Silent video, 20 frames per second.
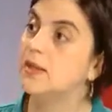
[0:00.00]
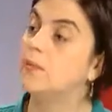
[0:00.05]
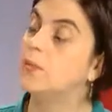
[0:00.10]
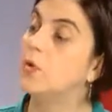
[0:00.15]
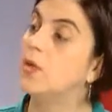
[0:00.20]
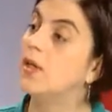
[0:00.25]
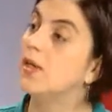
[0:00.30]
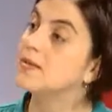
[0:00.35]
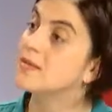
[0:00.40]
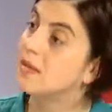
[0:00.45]
de
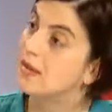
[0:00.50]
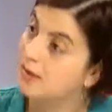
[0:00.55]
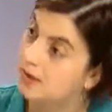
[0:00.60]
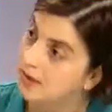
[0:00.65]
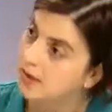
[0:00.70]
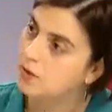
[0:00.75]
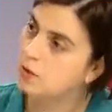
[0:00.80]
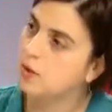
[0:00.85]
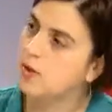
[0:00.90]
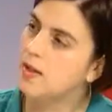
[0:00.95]
poder
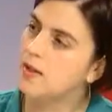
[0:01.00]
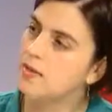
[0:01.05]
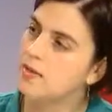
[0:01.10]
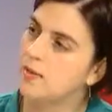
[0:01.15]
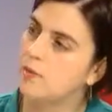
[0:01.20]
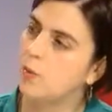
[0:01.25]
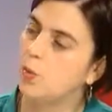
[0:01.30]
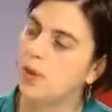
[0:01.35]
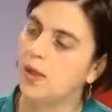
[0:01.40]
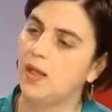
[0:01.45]
acercarnos a
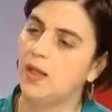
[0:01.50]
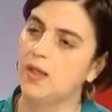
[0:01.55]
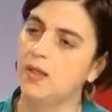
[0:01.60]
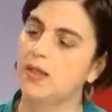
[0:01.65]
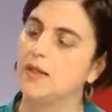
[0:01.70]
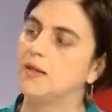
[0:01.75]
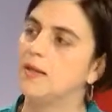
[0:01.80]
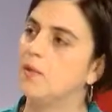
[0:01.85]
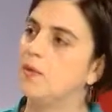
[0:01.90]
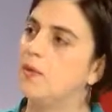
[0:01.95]
esas mujeres
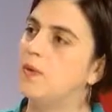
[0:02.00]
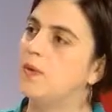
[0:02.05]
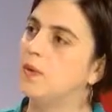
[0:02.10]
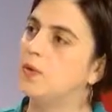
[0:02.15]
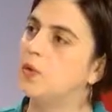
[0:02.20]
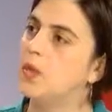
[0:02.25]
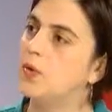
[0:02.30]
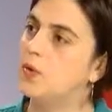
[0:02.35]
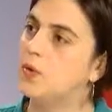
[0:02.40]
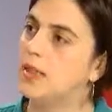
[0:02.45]
que están
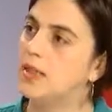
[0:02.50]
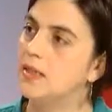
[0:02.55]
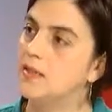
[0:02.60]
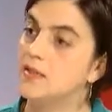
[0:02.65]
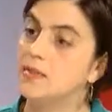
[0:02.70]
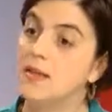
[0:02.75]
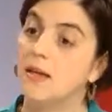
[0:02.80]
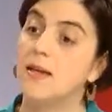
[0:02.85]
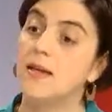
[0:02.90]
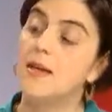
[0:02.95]
viviendo la
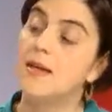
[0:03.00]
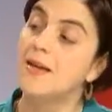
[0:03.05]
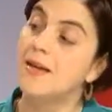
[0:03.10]
violencia,